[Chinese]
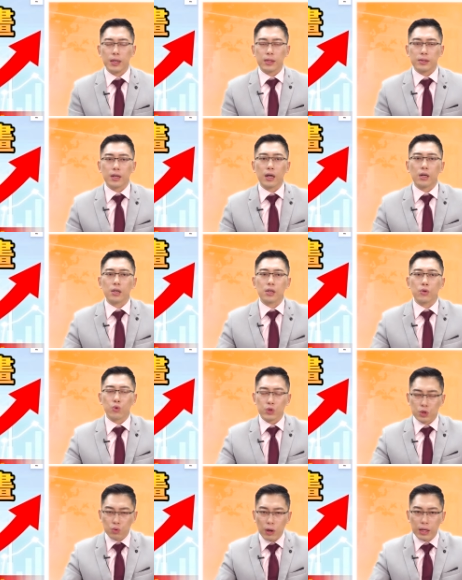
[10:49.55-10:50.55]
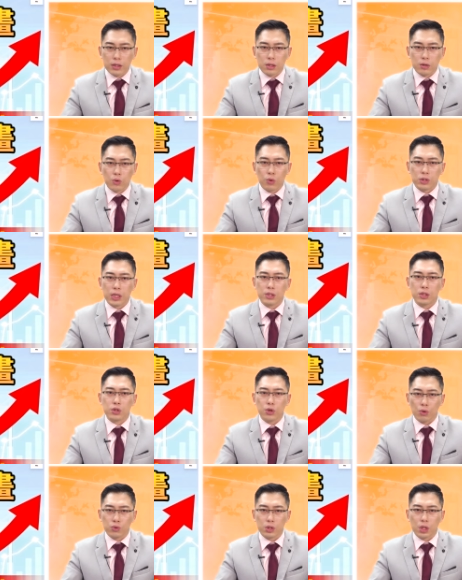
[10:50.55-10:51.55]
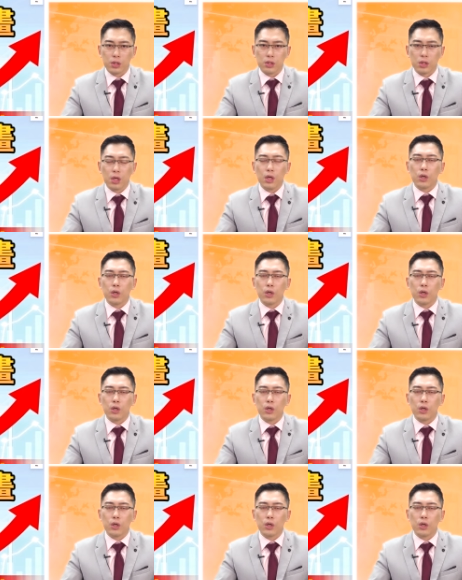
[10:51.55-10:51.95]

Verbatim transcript: 那五十万，我再次重申，